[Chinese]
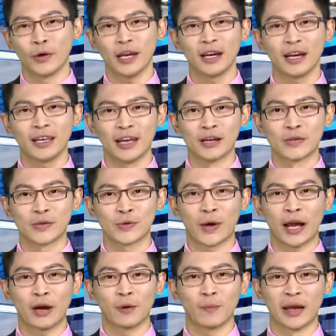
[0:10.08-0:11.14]
艺人演
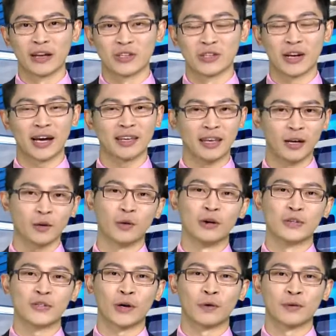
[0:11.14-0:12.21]
出，还有美食和烟
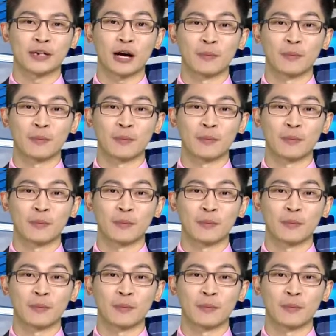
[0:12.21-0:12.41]
火秀，